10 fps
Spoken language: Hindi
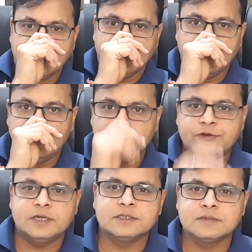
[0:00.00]
हेलो
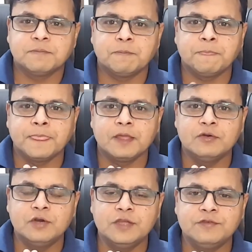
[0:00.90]
फ्रेंड्स
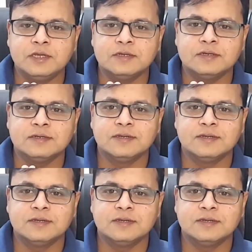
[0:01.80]
गुड इवनिंग